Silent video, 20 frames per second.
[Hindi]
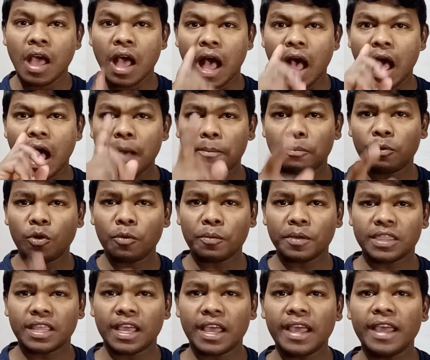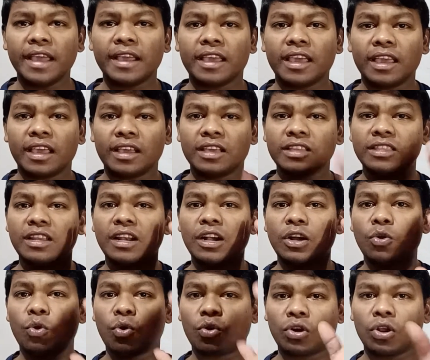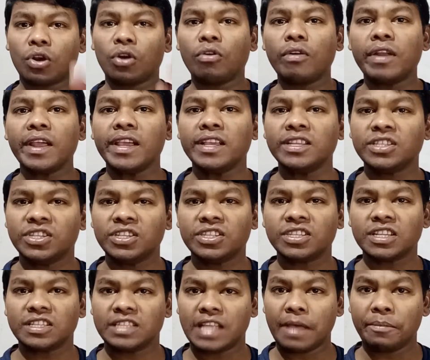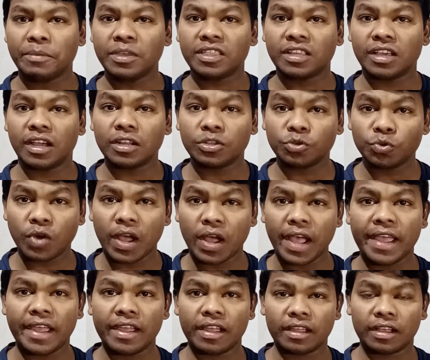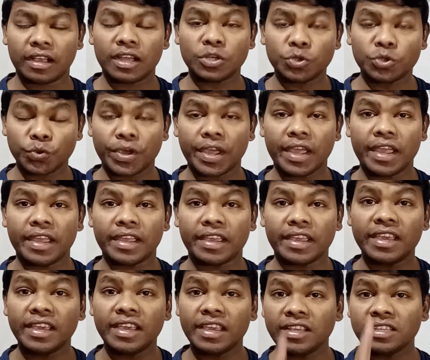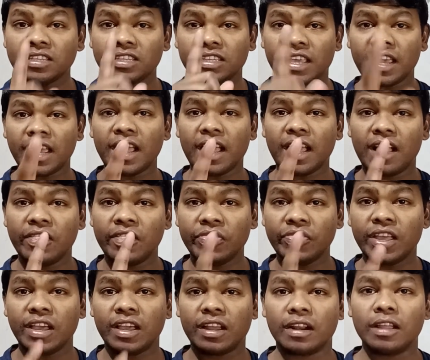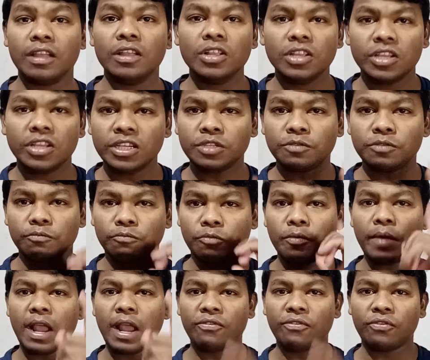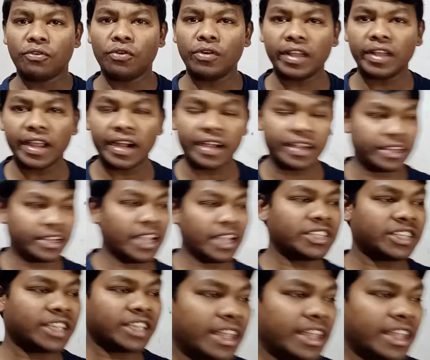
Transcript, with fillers: आपको पता है कि कितने डॉक्टरों ने इस चीज़ का साबित कर चुका है कर चुके हैं कि इसके अंदर इस मोबाइल फ़ोन के टच के